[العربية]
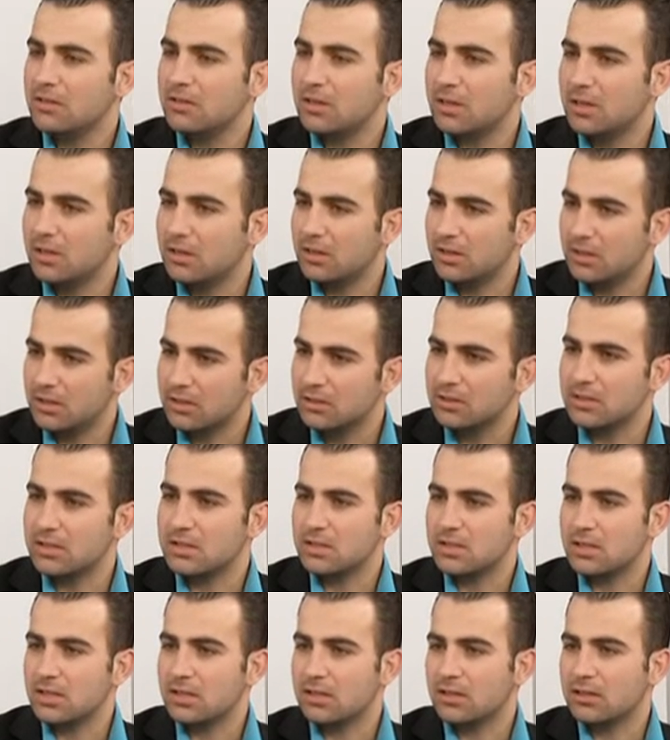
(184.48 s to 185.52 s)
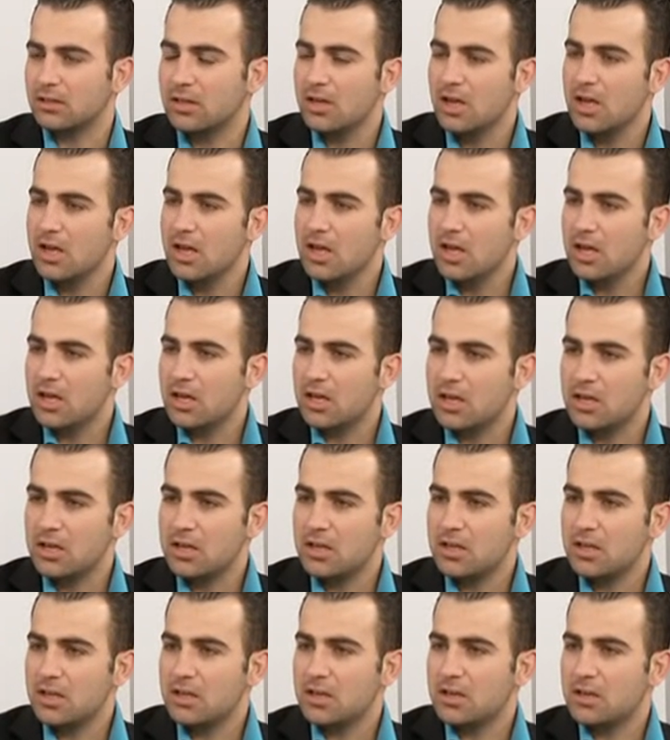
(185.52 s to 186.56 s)
الاقتصاد
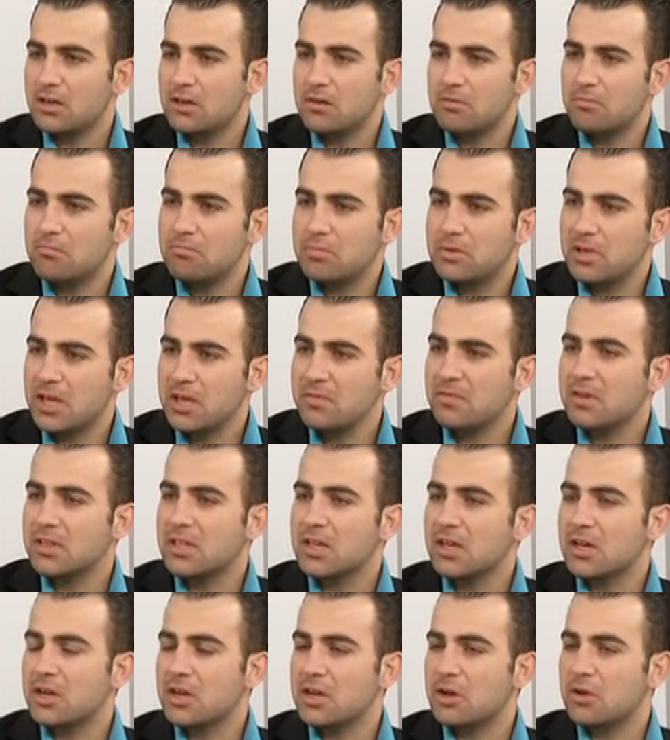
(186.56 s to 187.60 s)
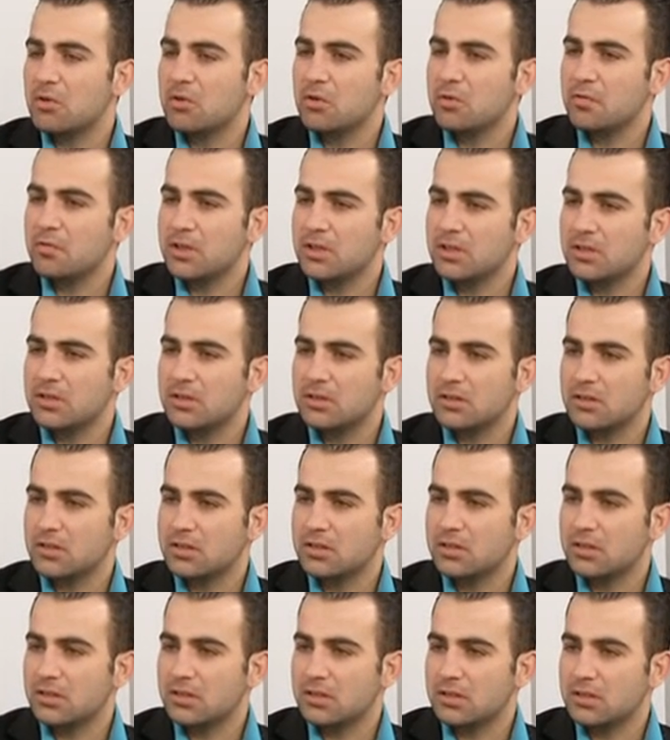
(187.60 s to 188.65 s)
آه، كيف تقرأ غرفة
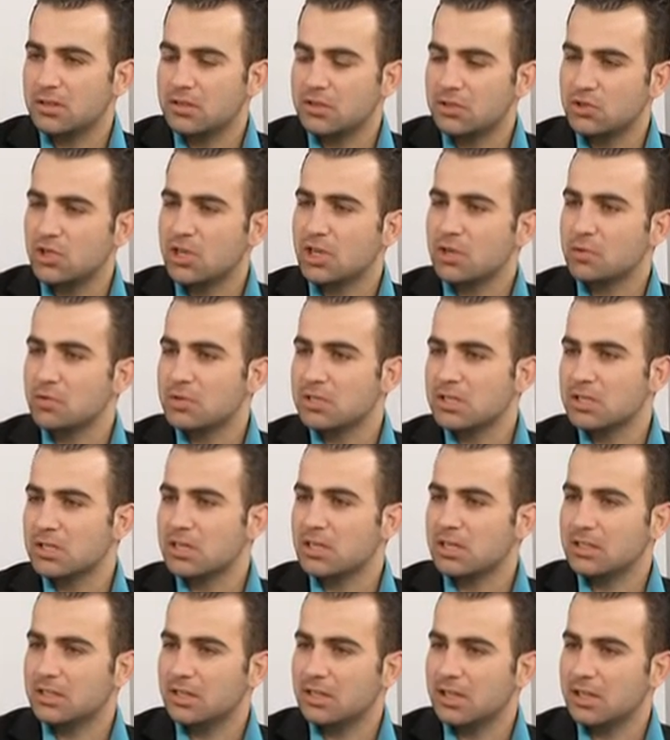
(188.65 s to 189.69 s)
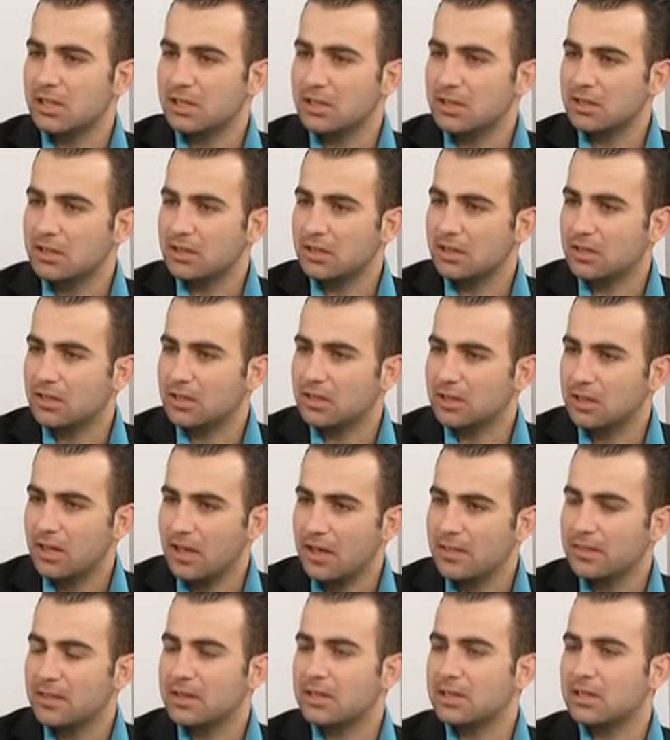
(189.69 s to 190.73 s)
آه، تجارة وصناعة الخليل آه،
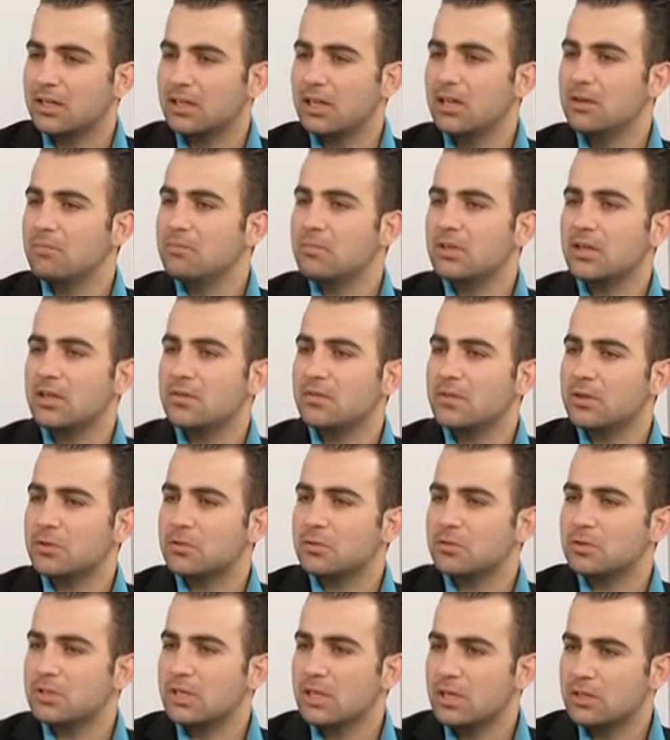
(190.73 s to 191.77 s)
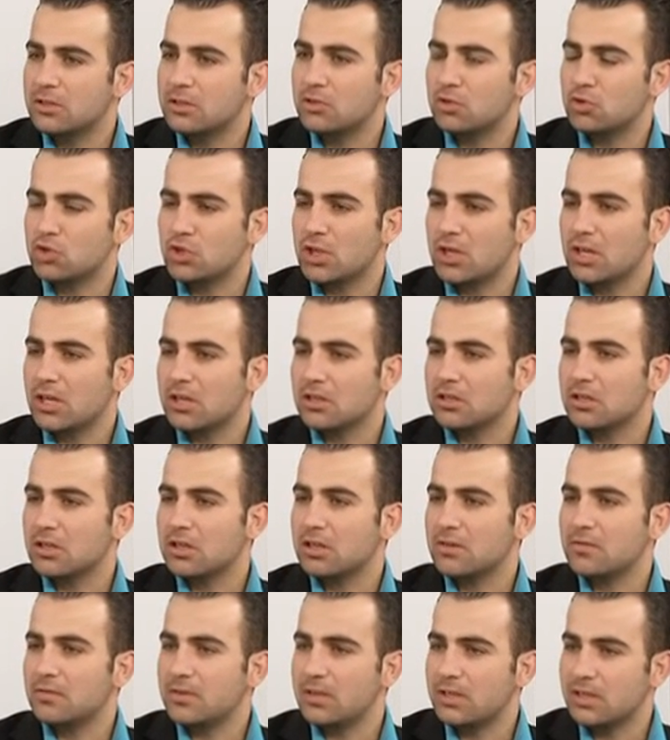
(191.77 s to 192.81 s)
هذا الكلام كيف تساعد التجار
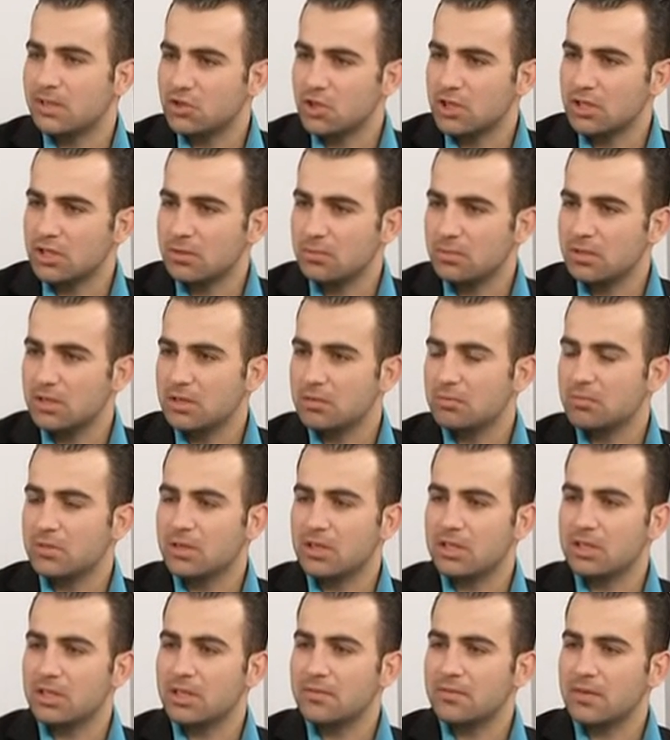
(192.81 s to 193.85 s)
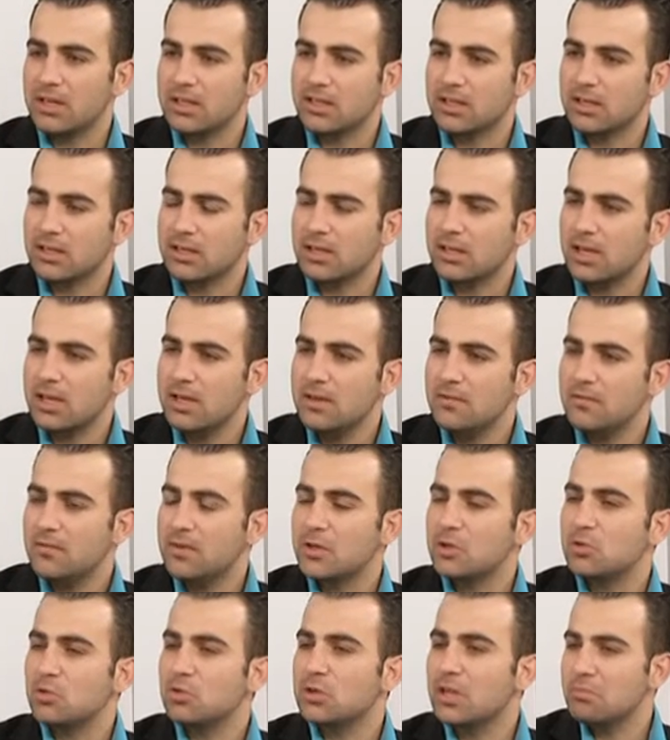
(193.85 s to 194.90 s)
تقف إلى جانبهم بالإضافة أيضا كيف
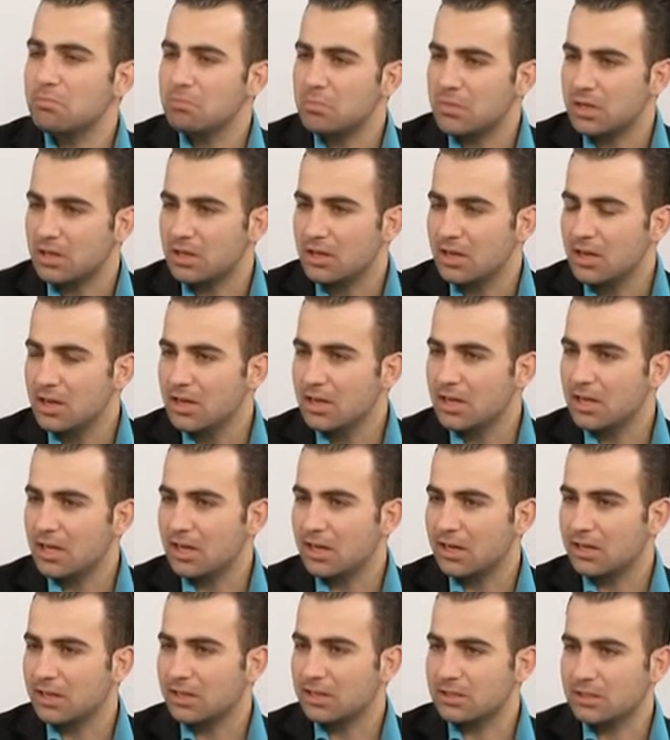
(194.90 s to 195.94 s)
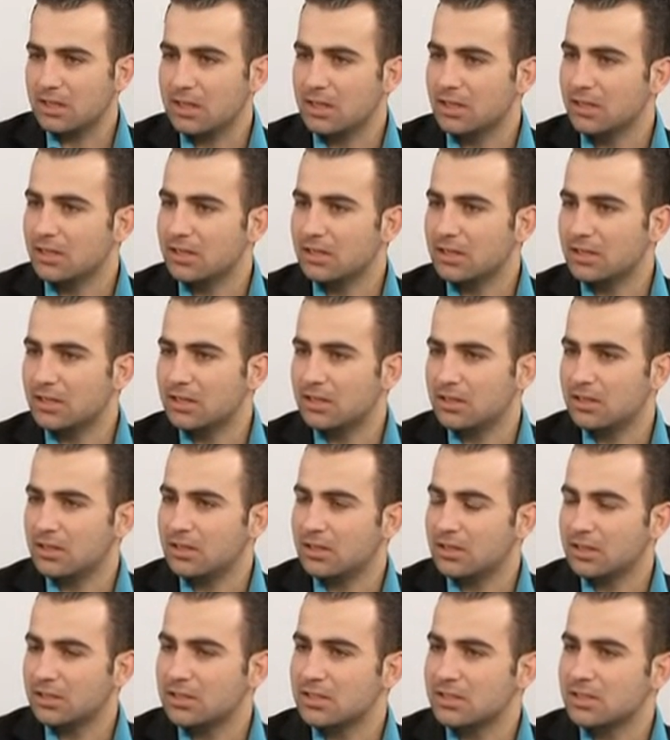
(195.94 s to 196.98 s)
تنمي القطاع
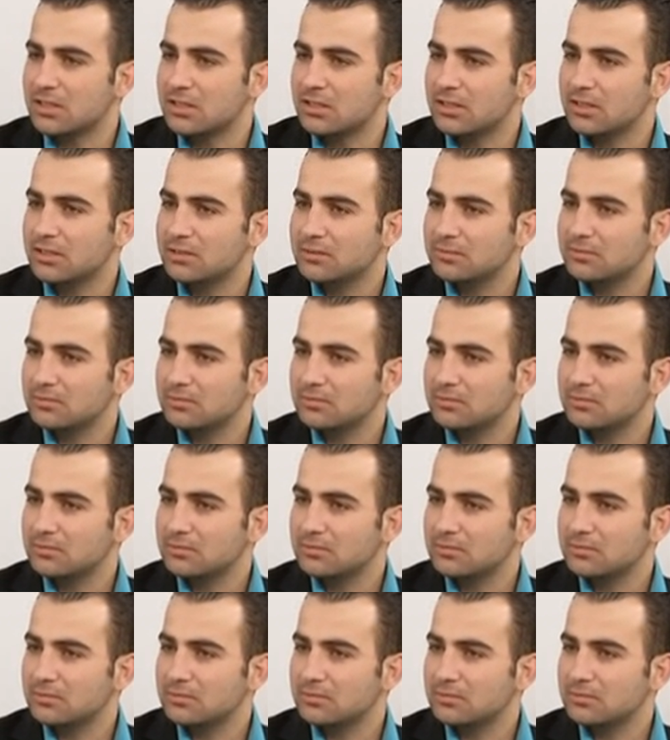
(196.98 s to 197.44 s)
الاقتصادي